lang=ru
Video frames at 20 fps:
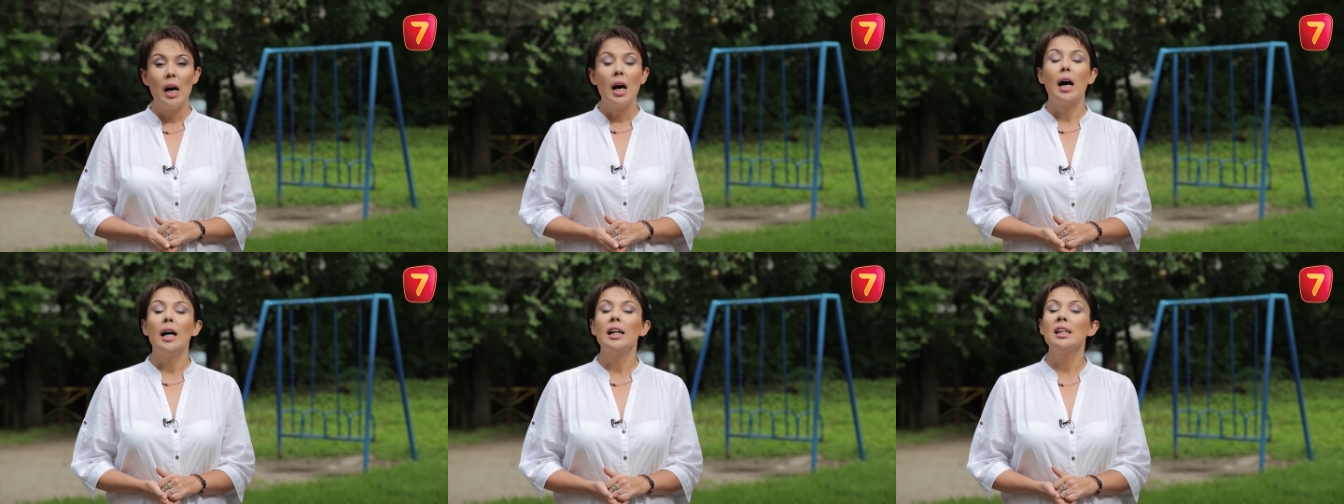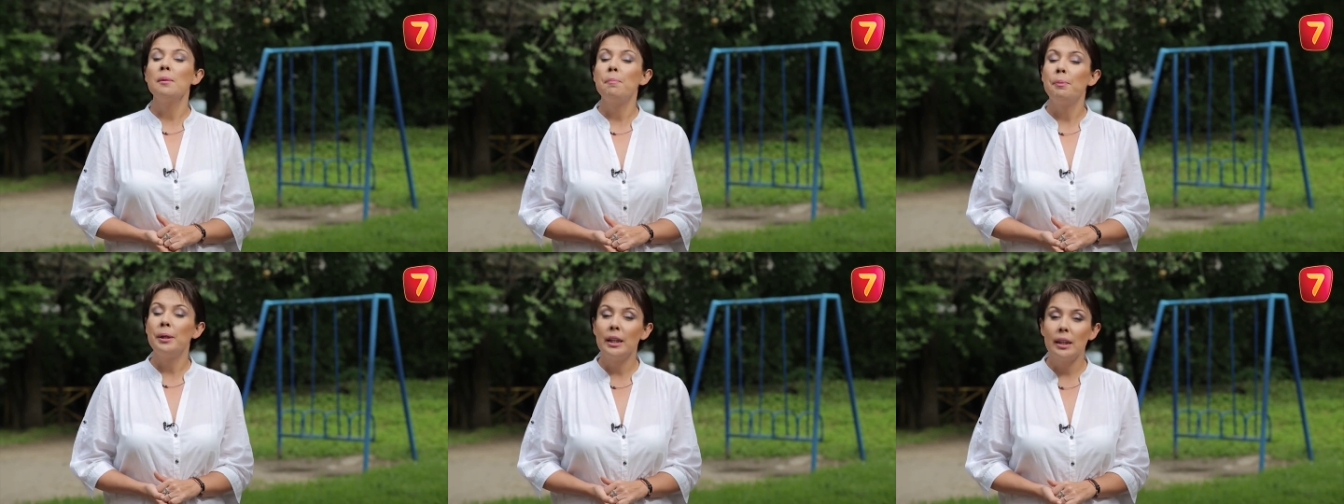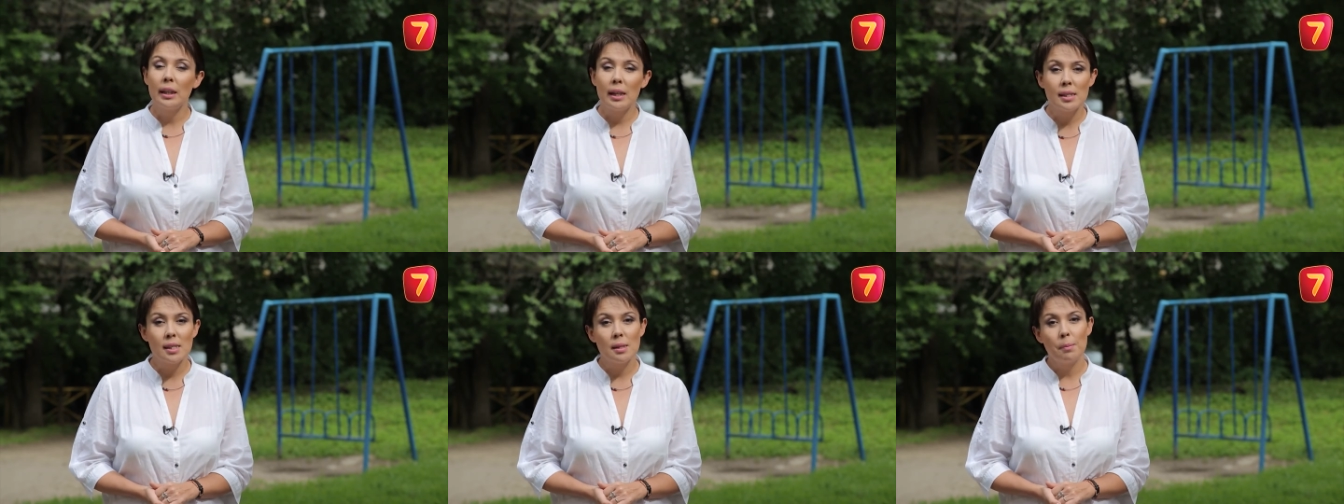Они
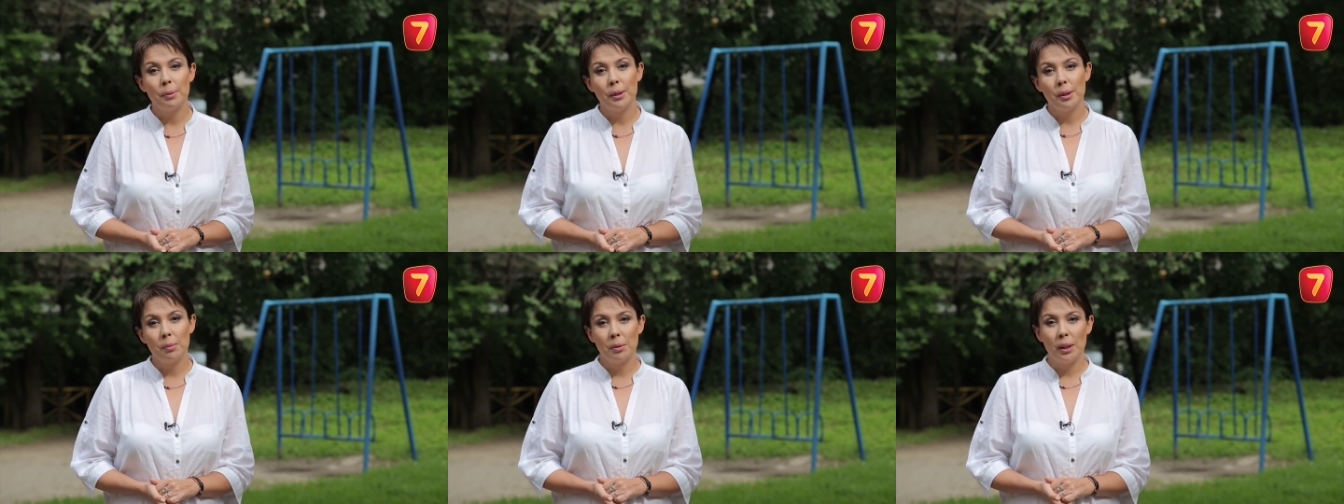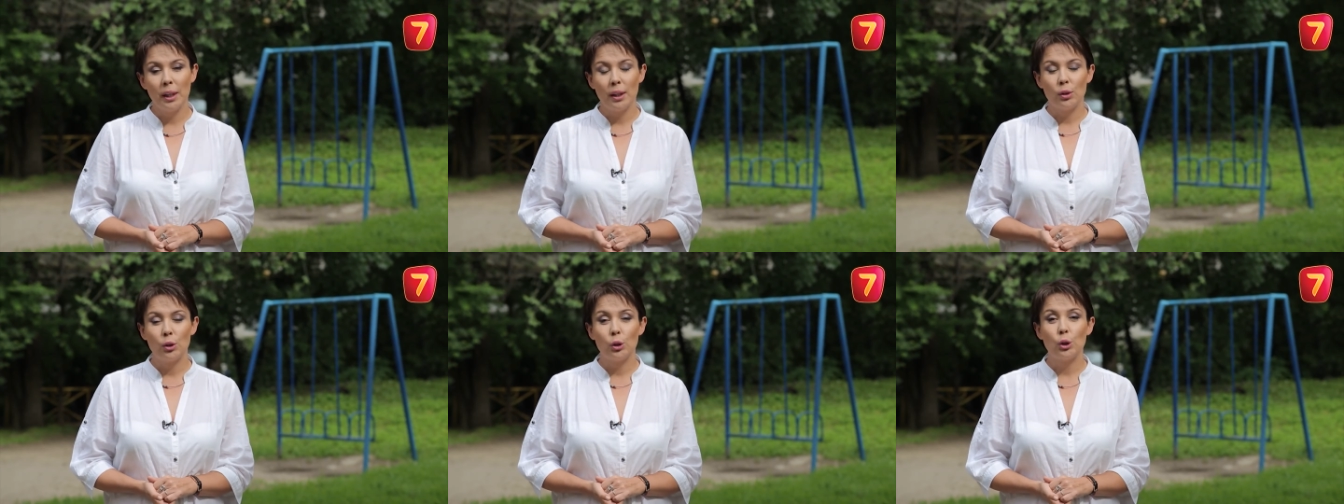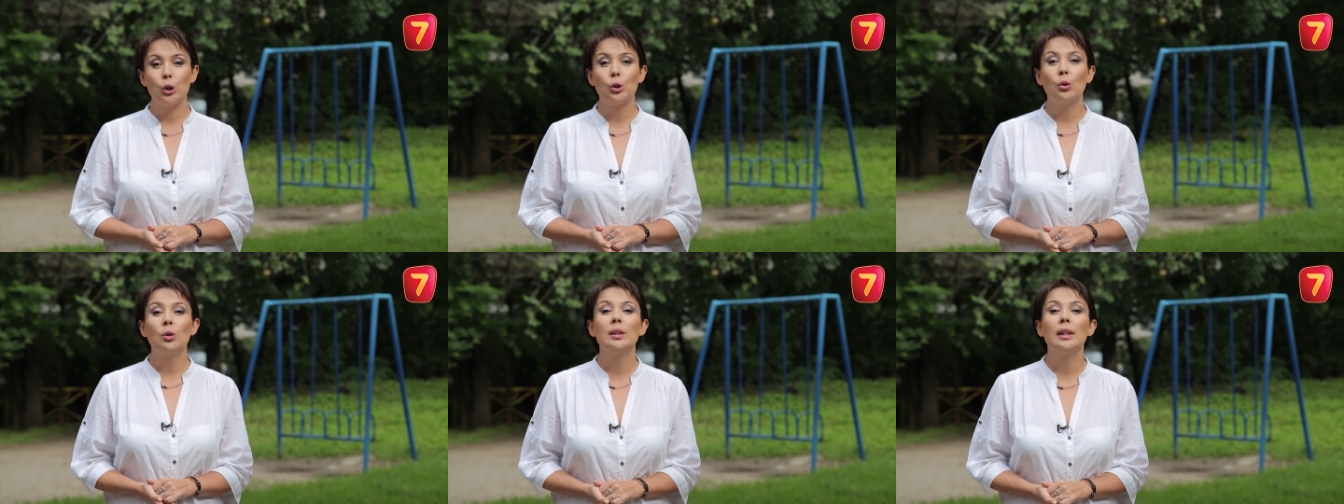прекрасно понимают,
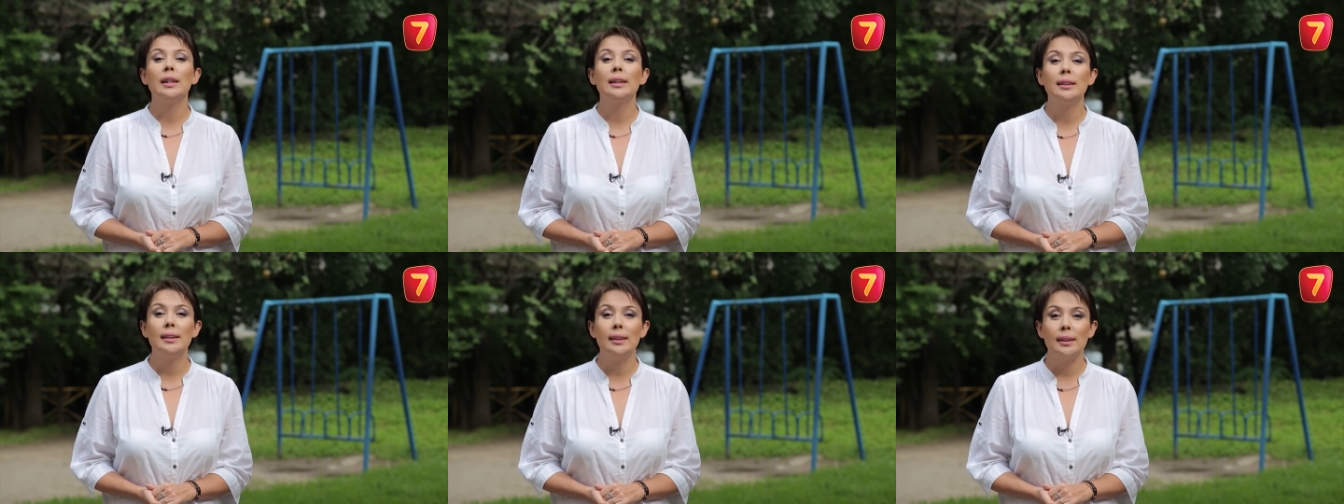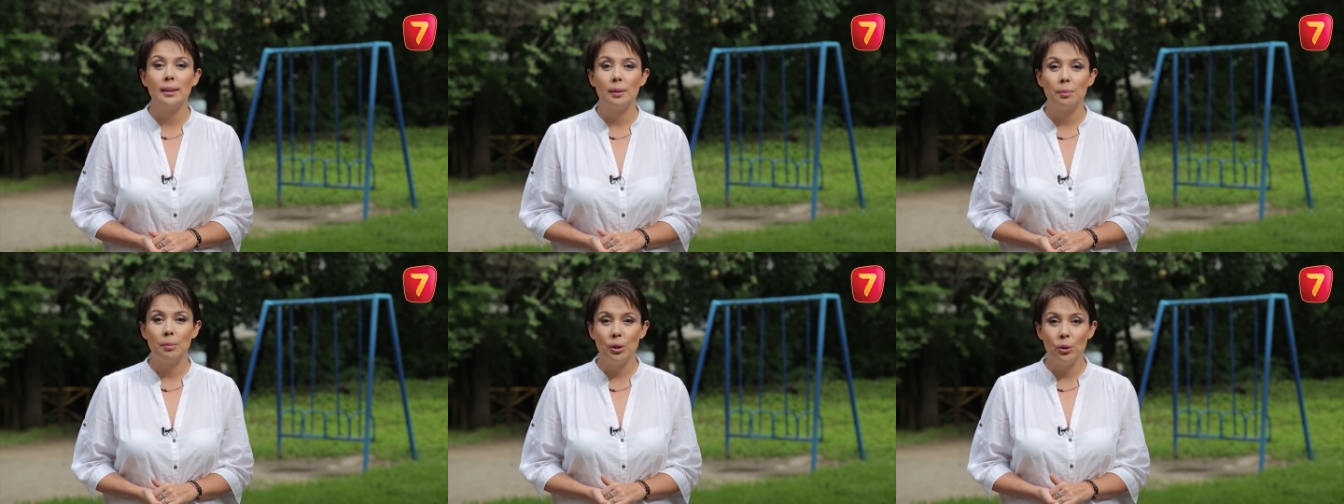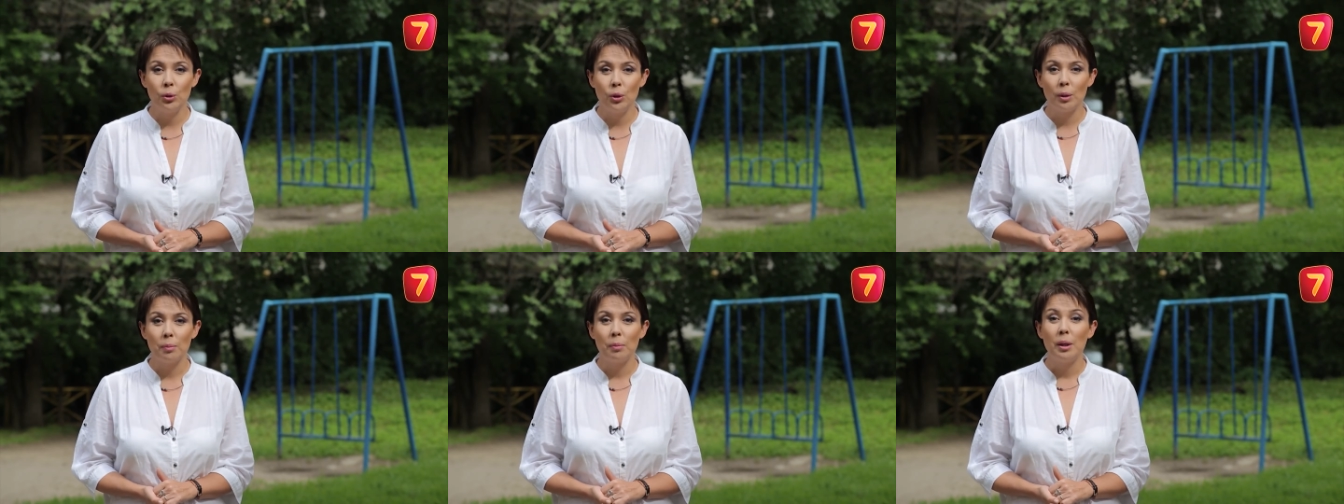что найти
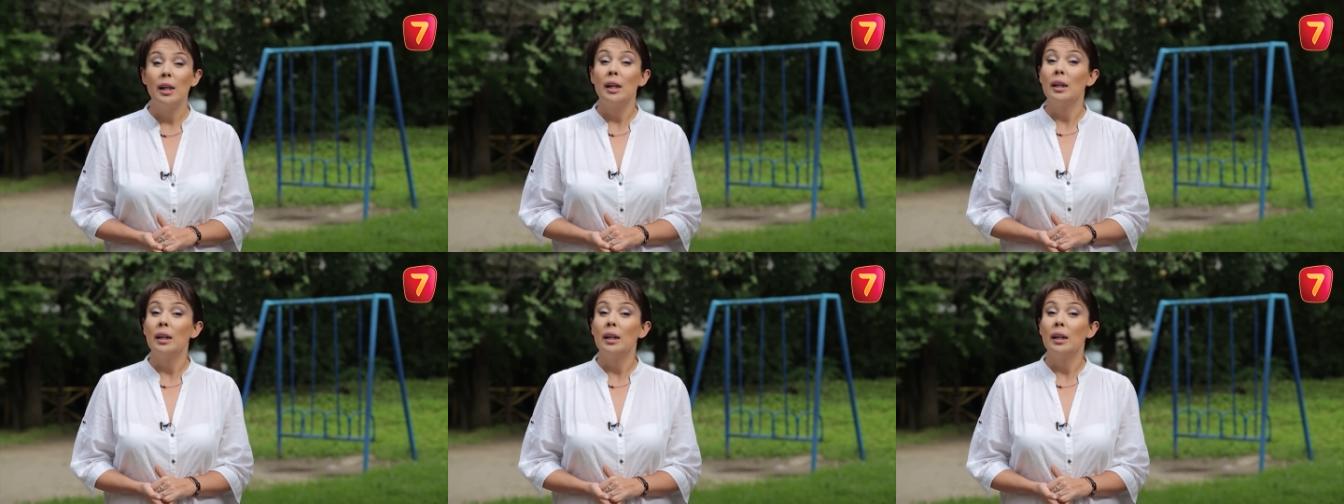семью им